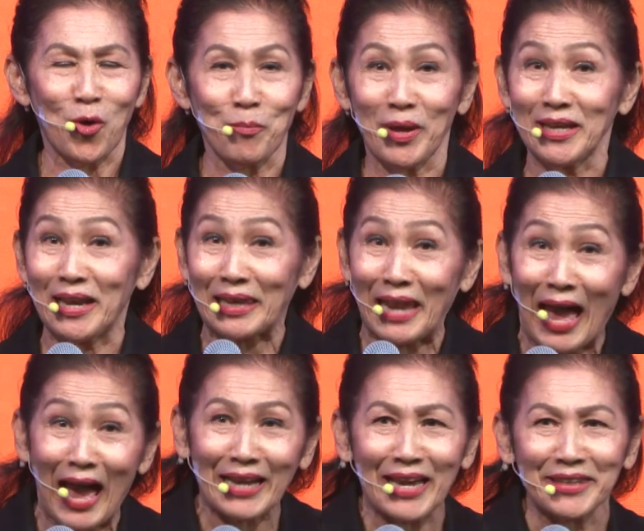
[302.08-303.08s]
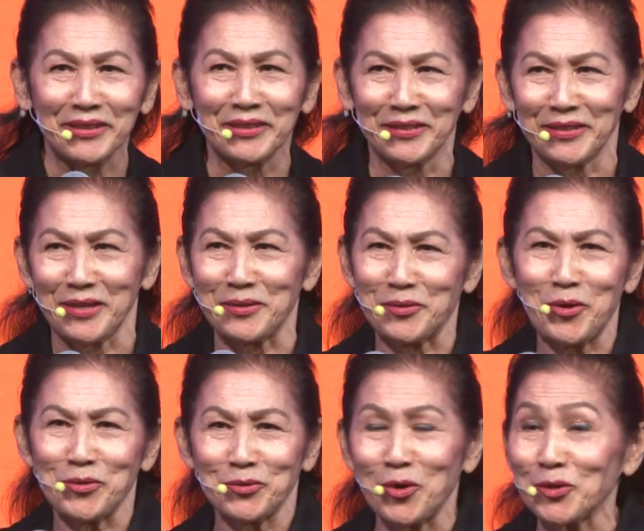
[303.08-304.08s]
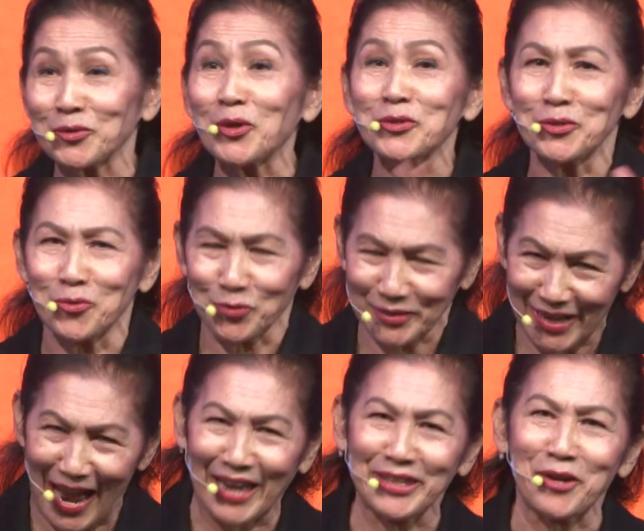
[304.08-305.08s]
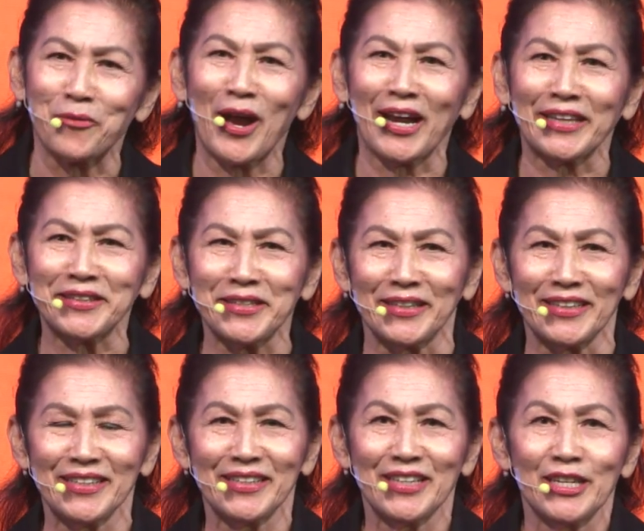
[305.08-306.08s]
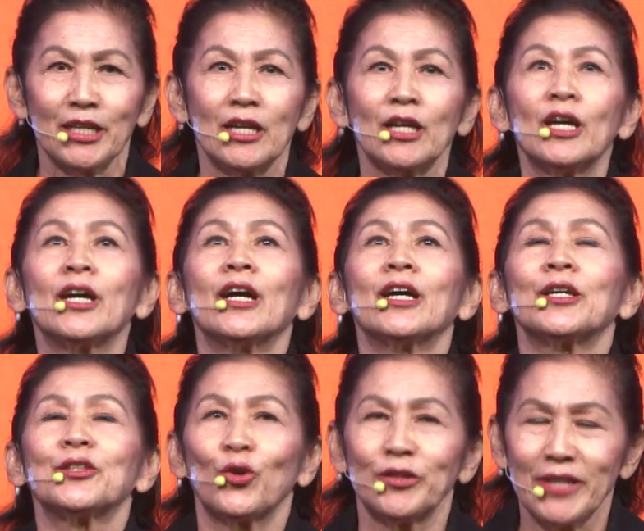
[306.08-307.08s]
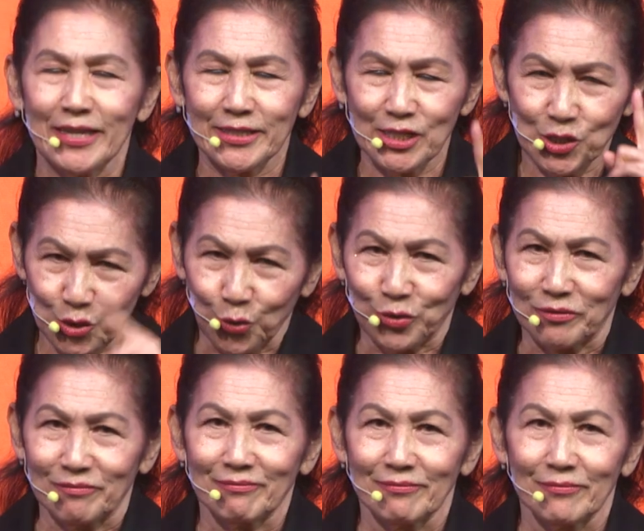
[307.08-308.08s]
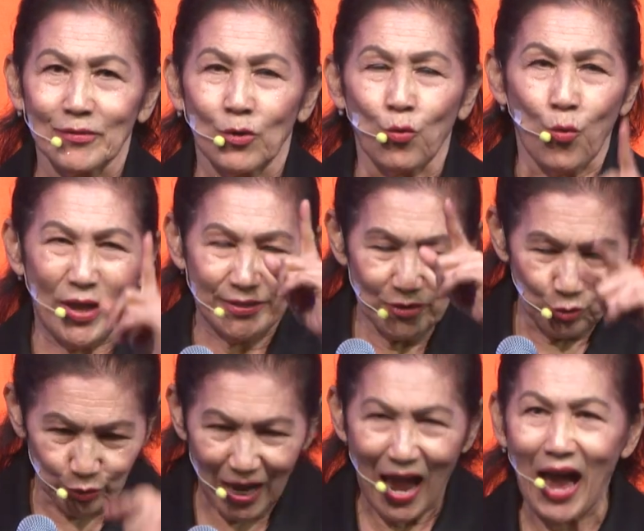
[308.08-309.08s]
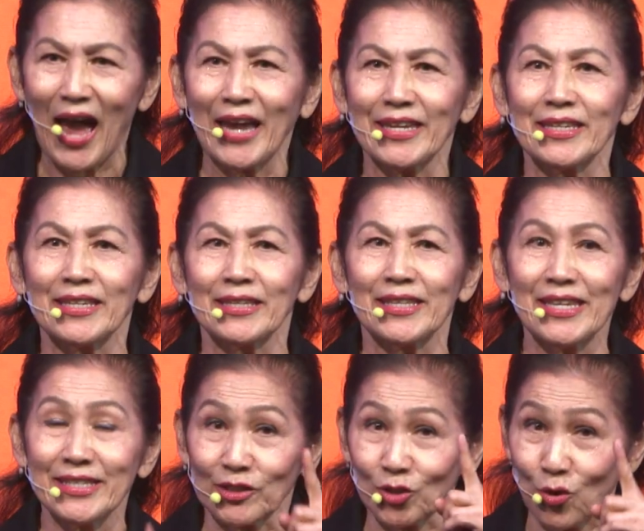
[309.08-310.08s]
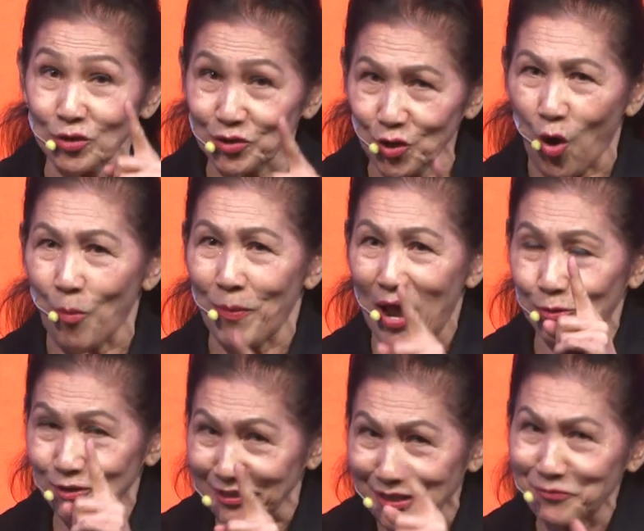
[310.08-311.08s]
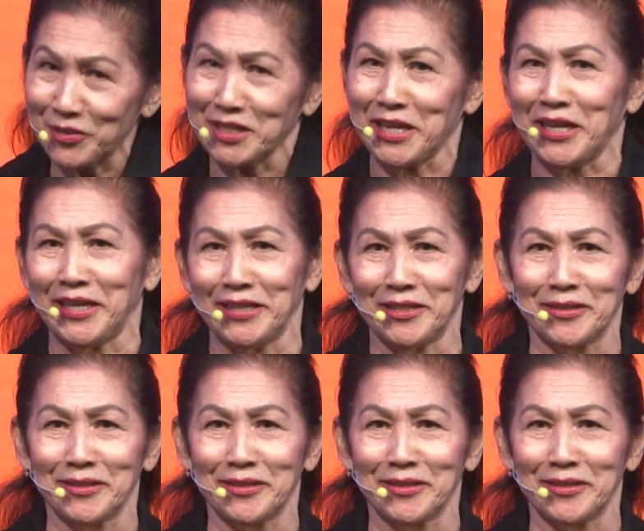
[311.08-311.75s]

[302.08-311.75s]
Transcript: ก็ไปหล่าล้ากันนะก็สนุกสนานแล้วว่างั้นเถอะจนในที่สุดวันสุดท้ายที่จะต้องสอบเอาเซอร์ติฟิเคต